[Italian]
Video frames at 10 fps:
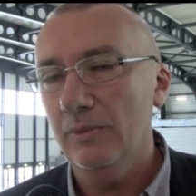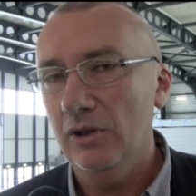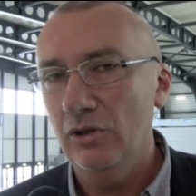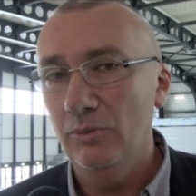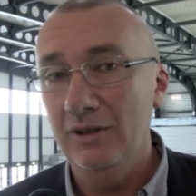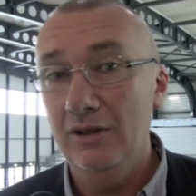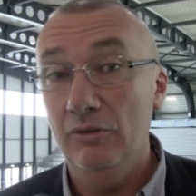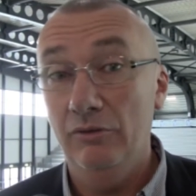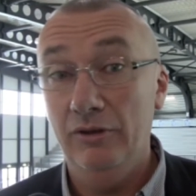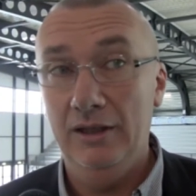però
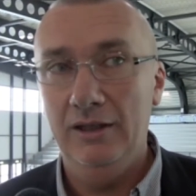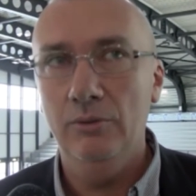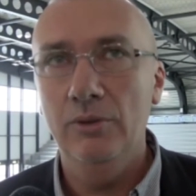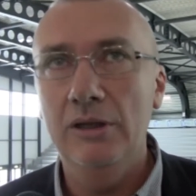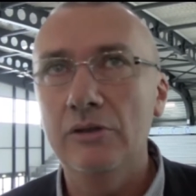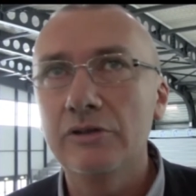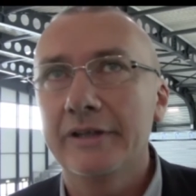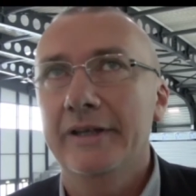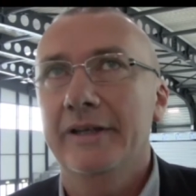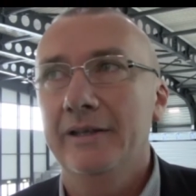l'obiettivo finale è quello,
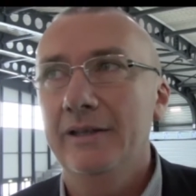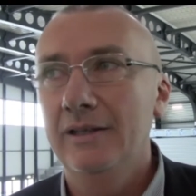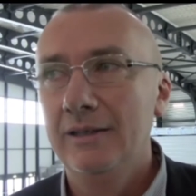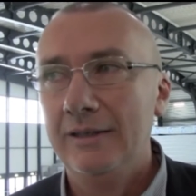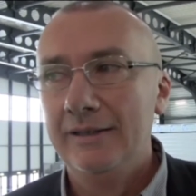cercare di,